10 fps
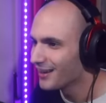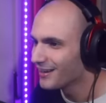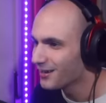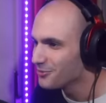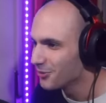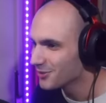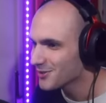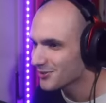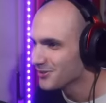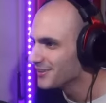la, la
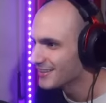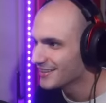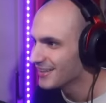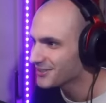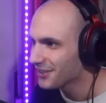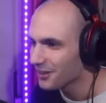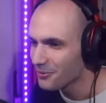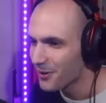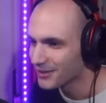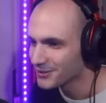Watson eh, lasciata a
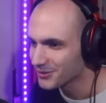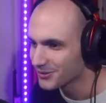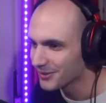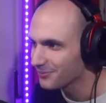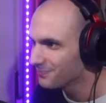one shot.